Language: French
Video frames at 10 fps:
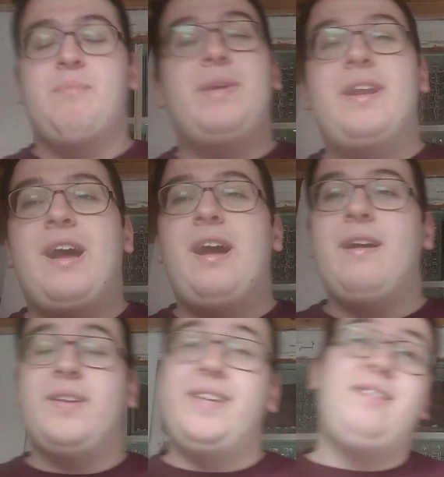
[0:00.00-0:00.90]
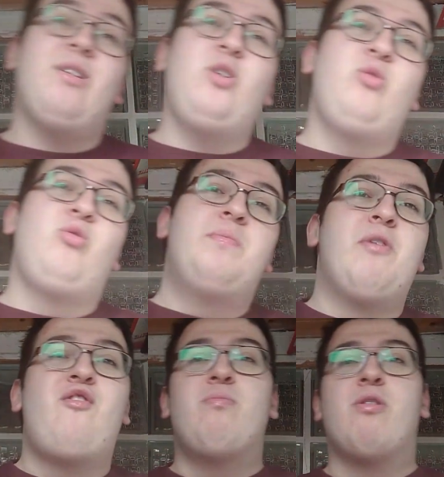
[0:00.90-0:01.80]
Mais là, il y a eu du
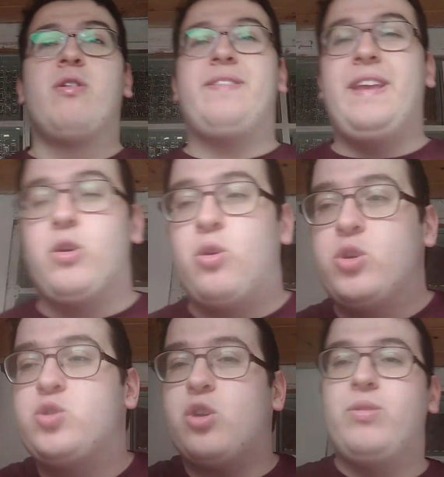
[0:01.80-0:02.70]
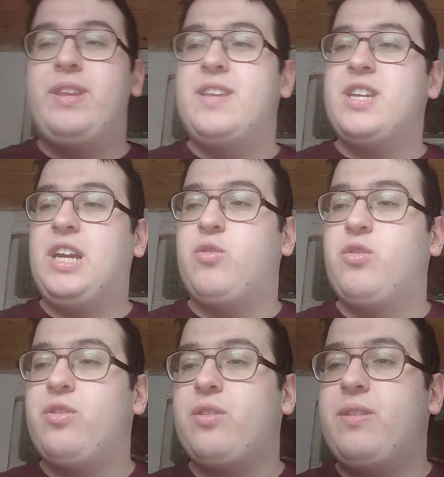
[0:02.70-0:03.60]
beau football, des gros joueurs. Je vous dis déjà, je
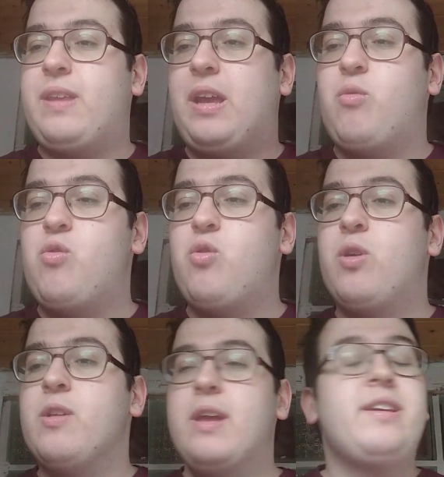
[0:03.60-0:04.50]
vous trouve avec vous.